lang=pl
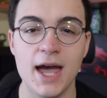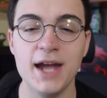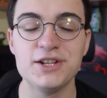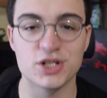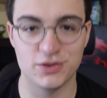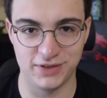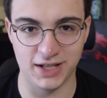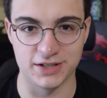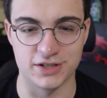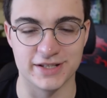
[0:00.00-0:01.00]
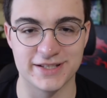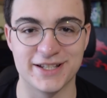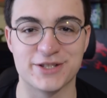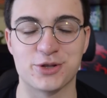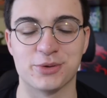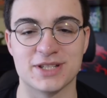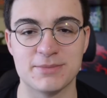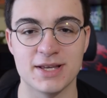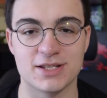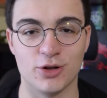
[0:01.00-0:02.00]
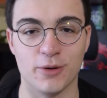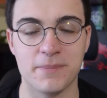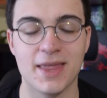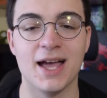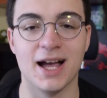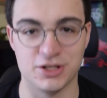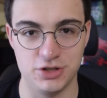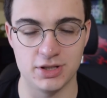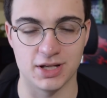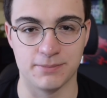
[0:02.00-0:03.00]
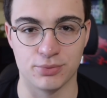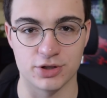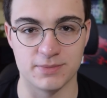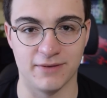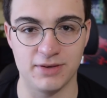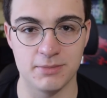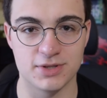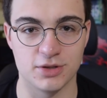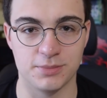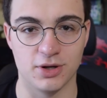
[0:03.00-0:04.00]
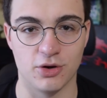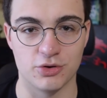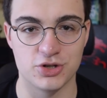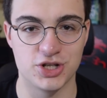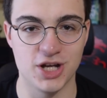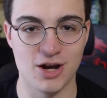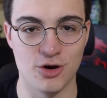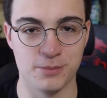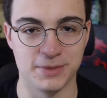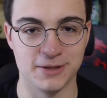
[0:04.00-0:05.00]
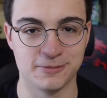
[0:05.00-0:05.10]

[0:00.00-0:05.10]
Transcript: Hej, cześć, witajcie, z tej strony z Maslo, a dzisiaj porozmawiamy sobie o Xiaomi.